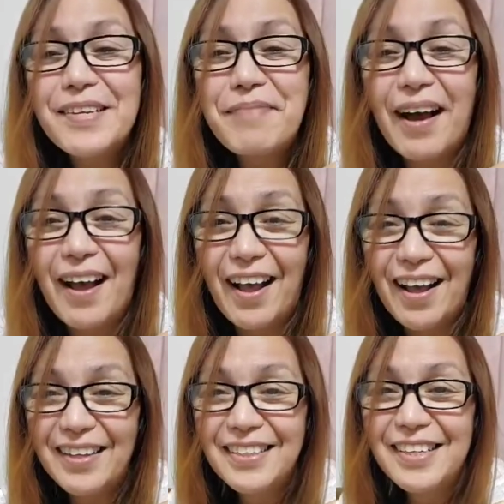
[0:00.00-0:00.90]
Di
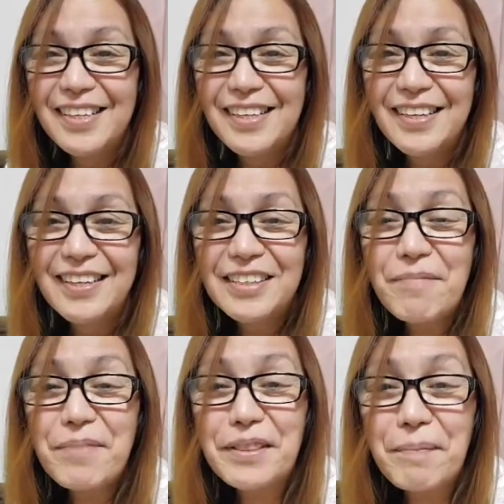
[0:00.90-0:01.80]
ba?
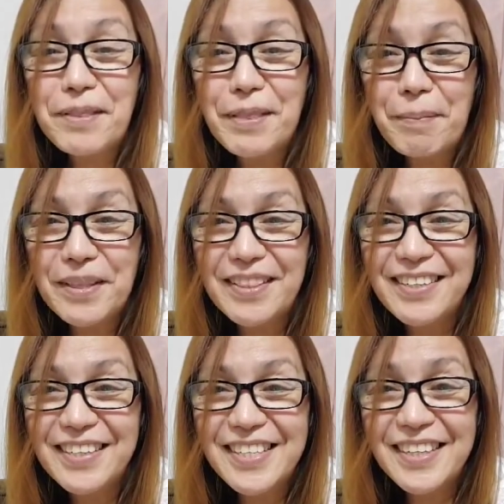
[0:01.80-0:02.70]
Siyempre, tipid-tipid
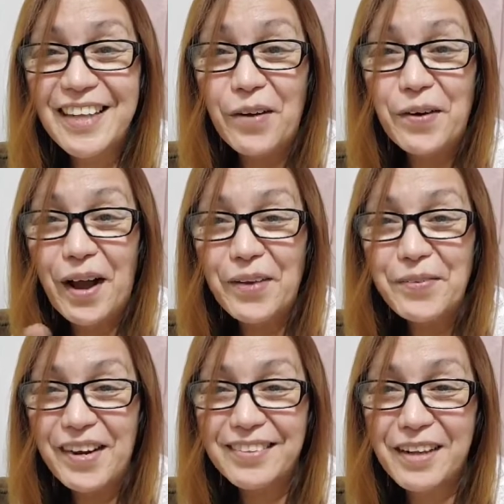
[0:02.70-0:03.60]
din kasi lalo na
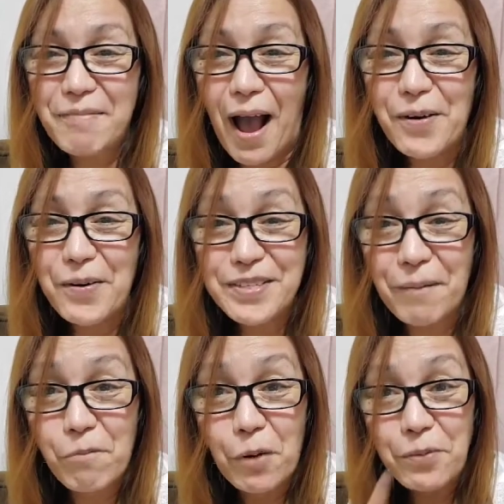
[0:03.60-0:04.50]
ngayon walang trabaho.
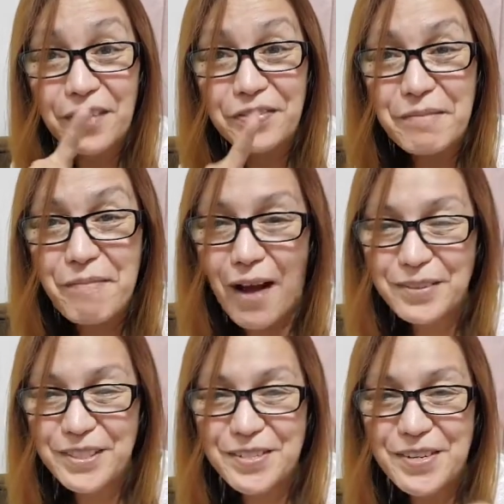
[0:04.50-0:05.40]
Isang buwan walang
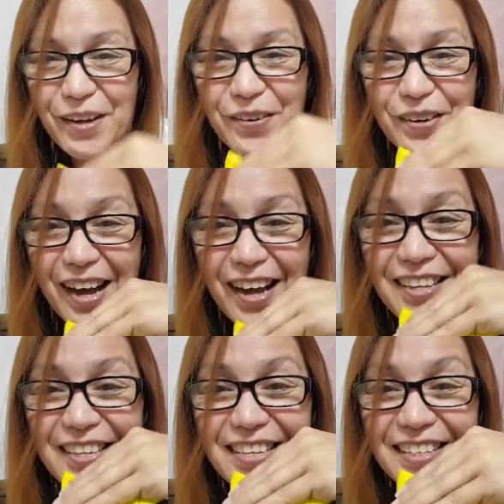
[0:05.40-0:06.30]
trabaho. Diyos ko, kaloka.
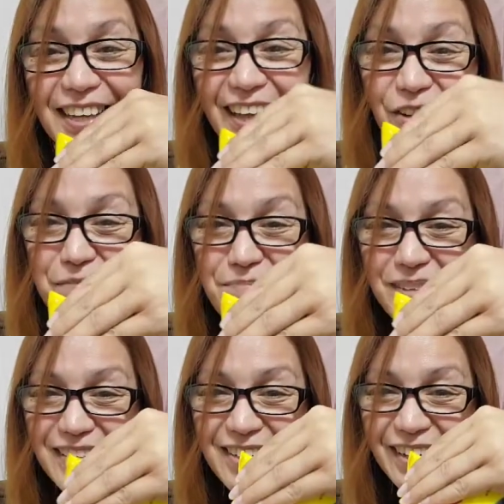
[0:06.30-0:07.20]
Kaya ito ang
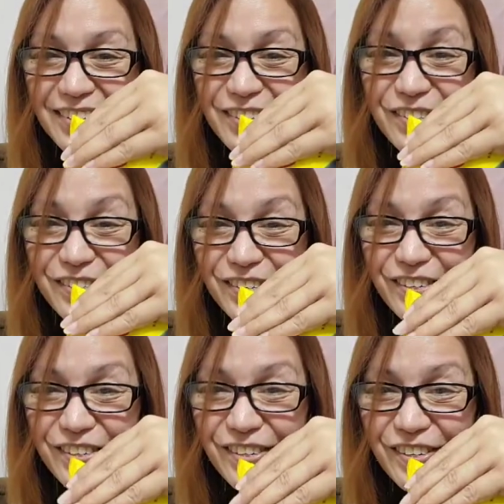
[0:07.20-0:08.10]
pancit
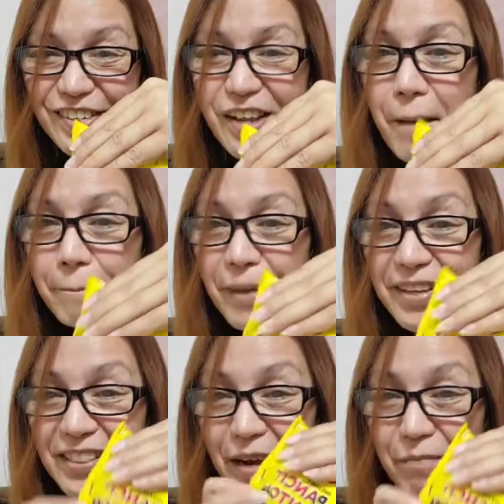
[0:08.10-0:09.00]
canton. May
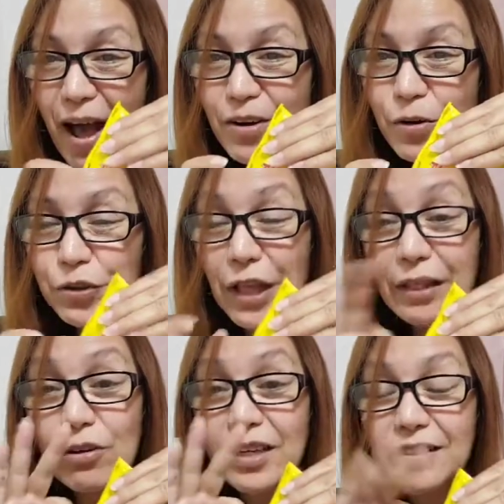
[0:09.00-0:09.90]
natira pa ako.
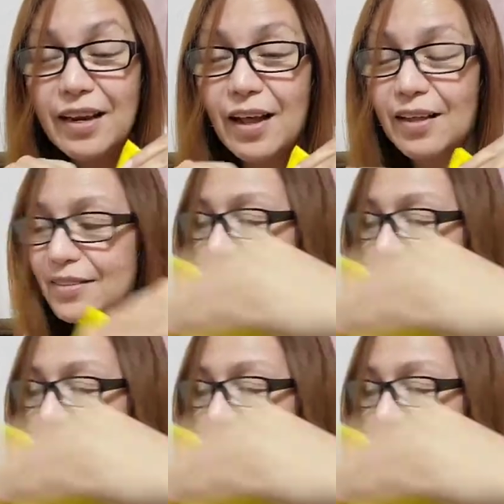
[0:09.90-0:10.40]
Tatlong natira